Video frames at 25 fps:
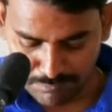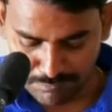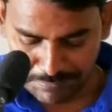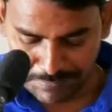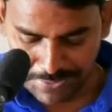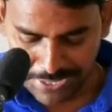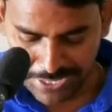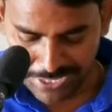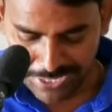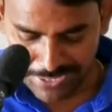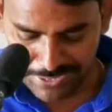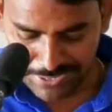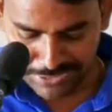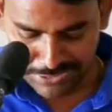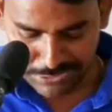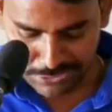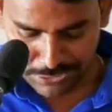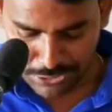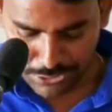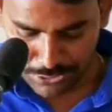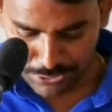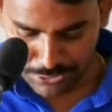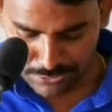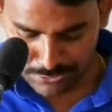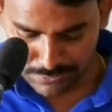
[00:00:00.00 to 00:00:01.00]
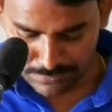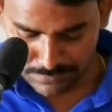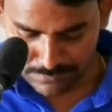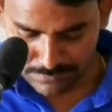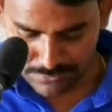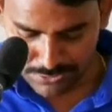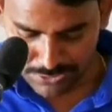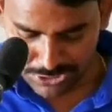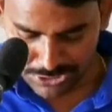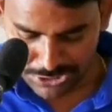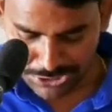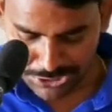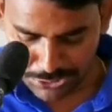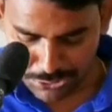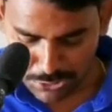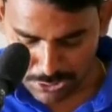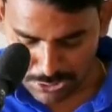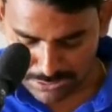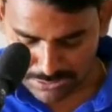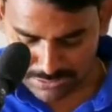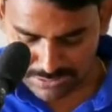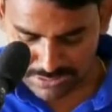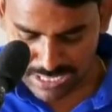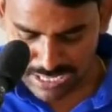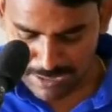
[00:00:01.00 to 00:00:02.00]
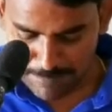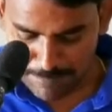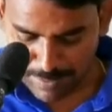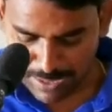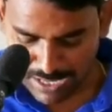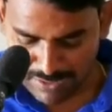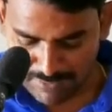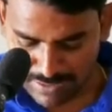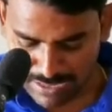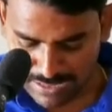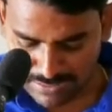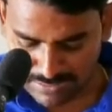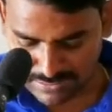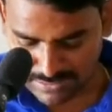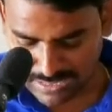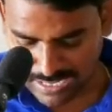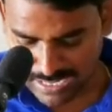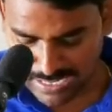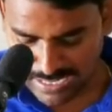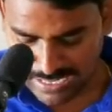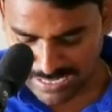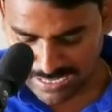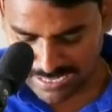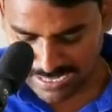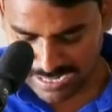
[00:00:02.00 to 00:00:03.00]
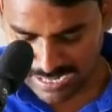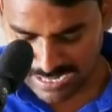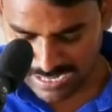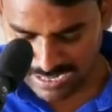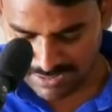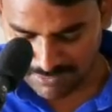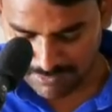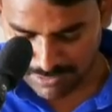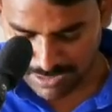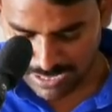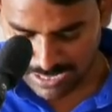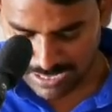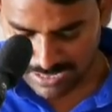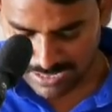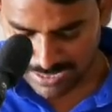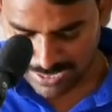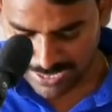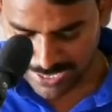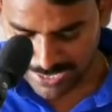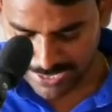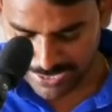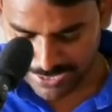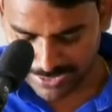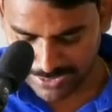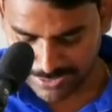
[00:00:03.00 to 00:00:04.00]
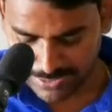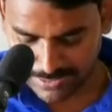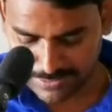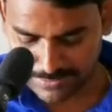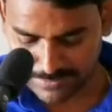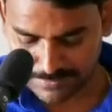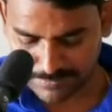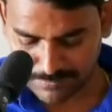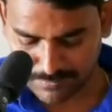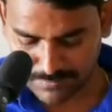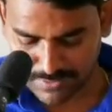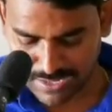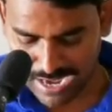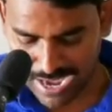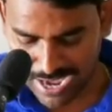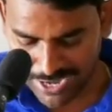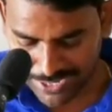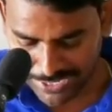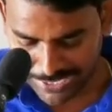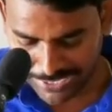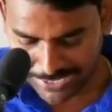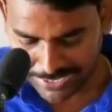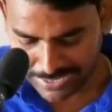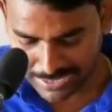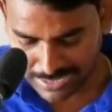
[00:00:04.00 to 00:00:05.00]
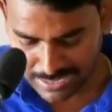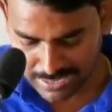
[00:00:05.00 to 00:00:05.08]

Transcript: మీరిట్లు యుక్త ప్రవర్తన గలవారై అని